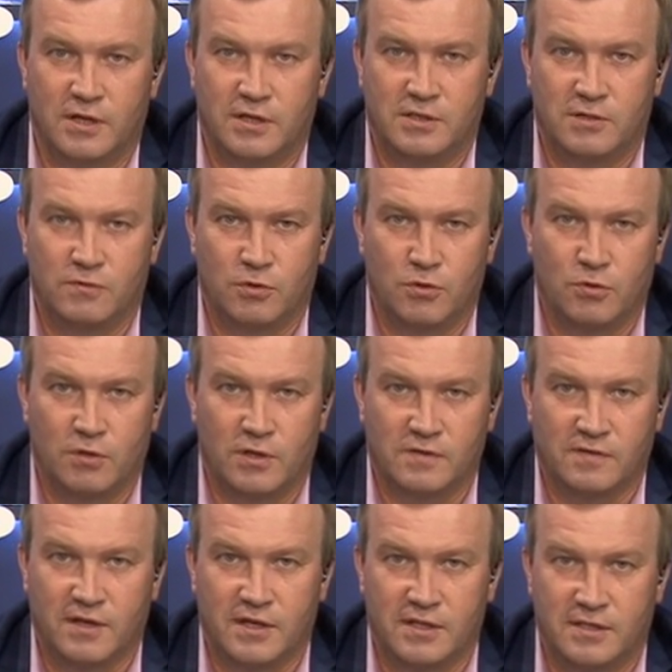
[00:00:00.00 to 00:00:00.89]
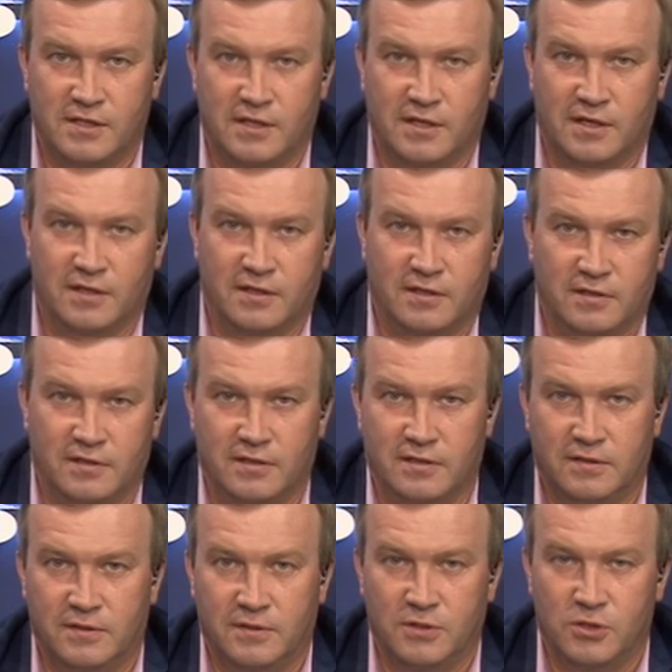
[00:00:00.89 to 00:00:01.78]
А сегодня у нас в гостях,
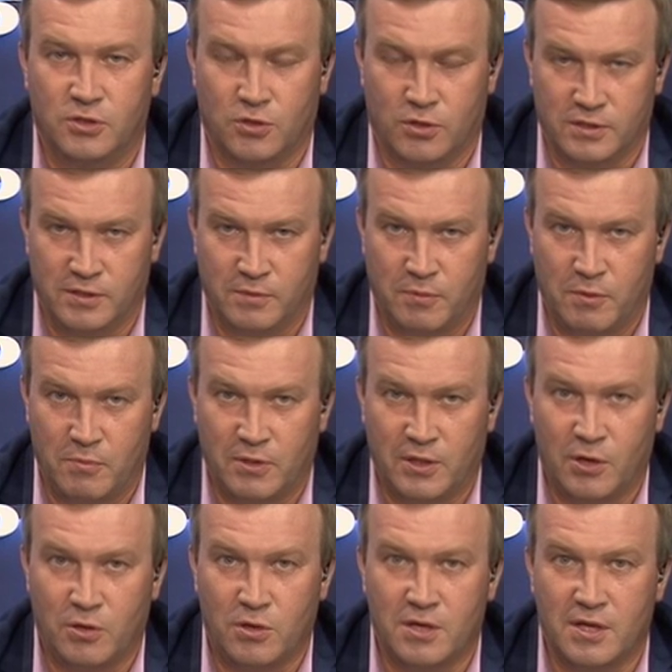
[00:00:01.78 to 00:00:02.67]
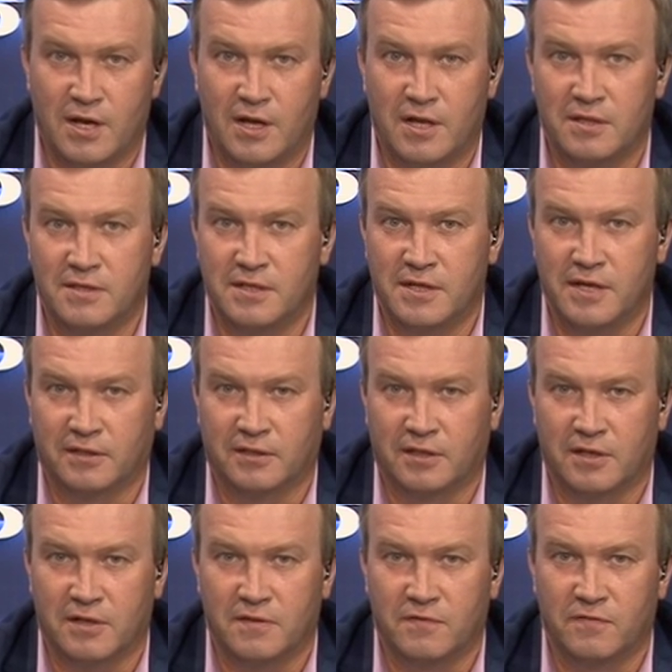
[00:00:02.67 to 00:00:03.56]
э, еще раз напоминаю, генеральный
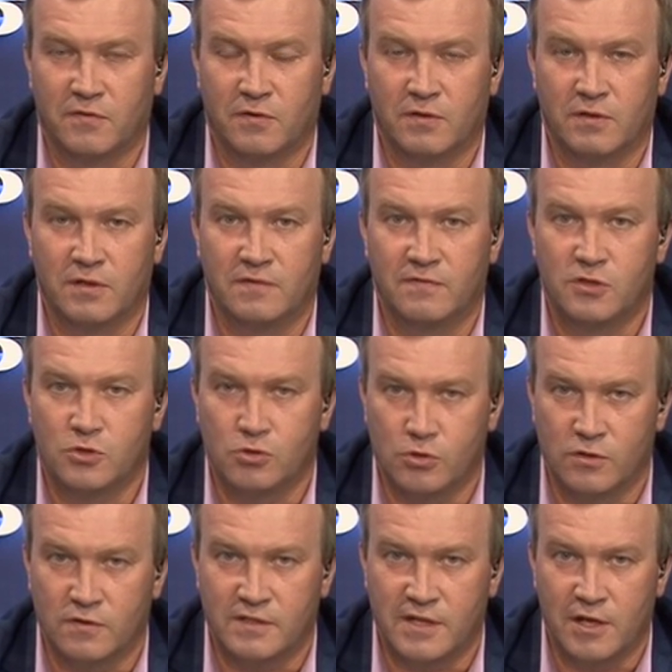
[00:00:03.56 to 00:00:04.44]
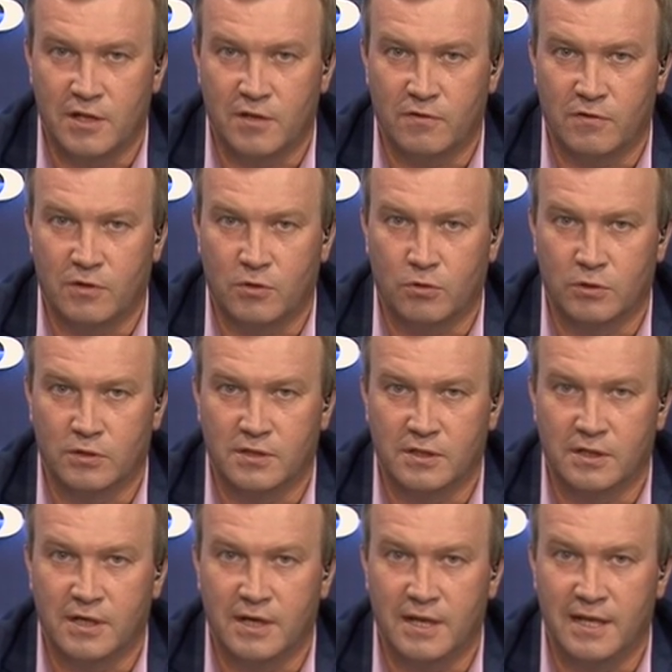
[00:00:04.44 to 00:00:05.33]
директор инвестиционно-строительного
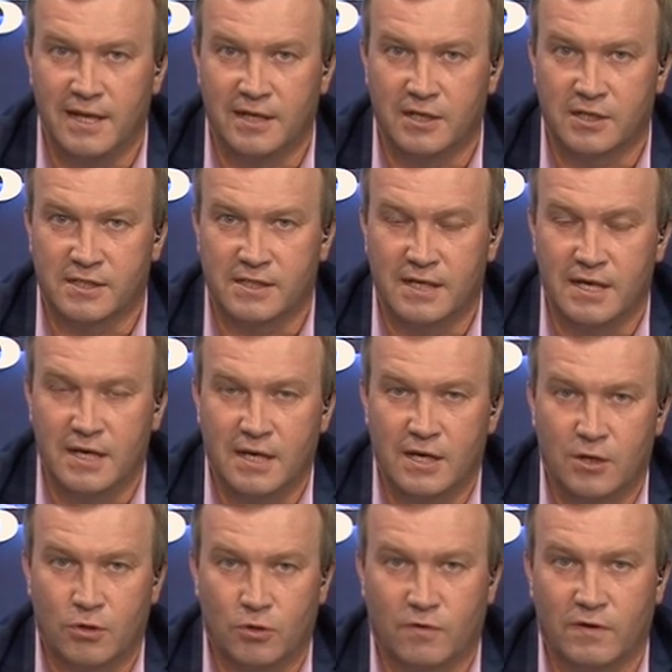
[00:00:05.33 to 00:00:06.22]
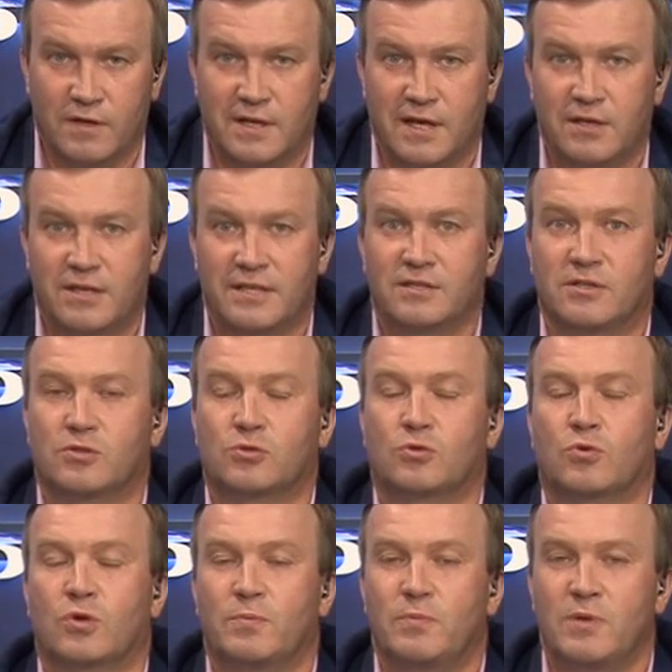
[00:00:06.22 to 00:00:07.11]
холдинга «Ликос», руководитель один из
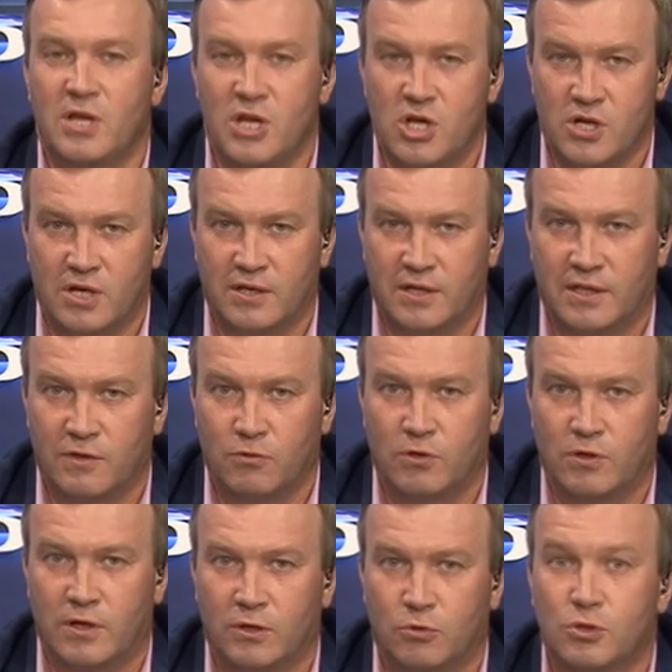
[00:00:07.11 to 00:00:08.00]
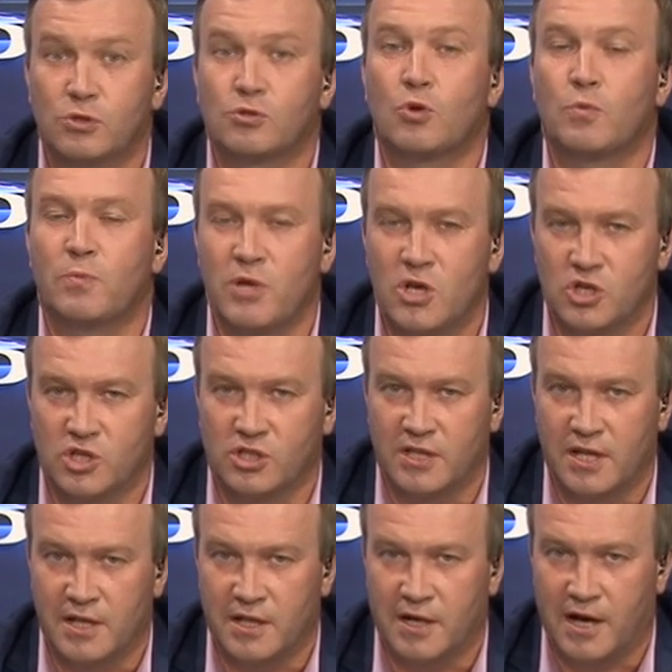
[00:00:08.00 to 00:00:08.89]
крупнейших, одного, одной из крупнейших
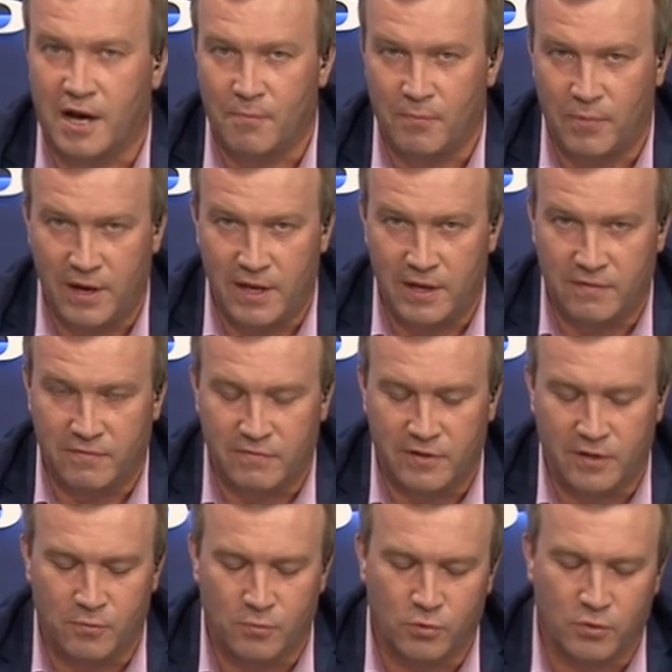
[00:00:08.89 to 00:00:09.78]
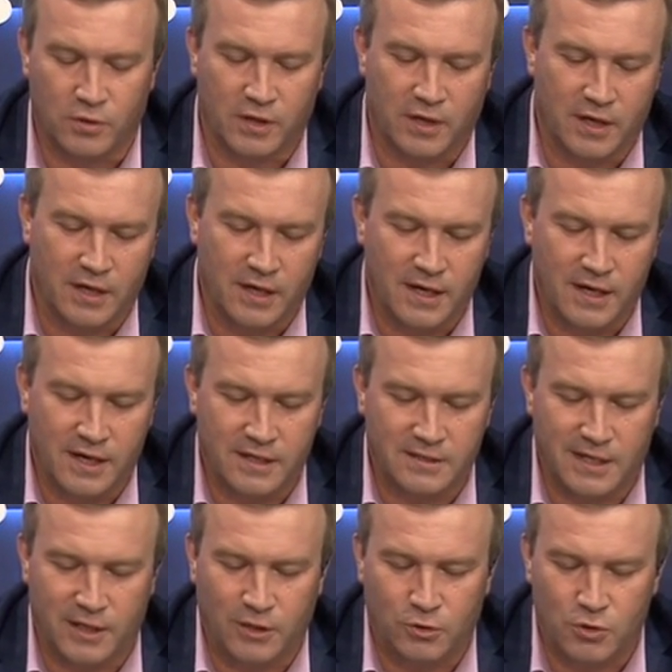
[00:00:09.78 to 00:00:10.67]
строительных компаний в Оренбурге,
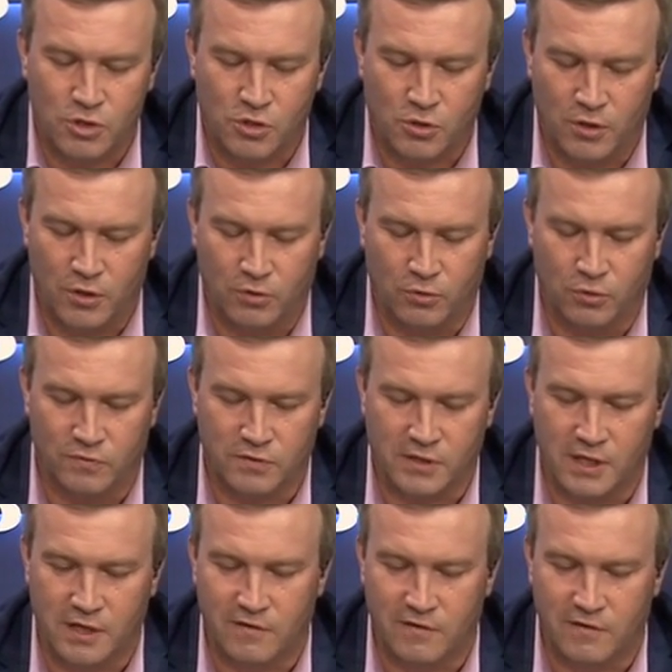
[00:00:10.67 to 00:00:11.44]
Сан Анатольевич Кумиловский.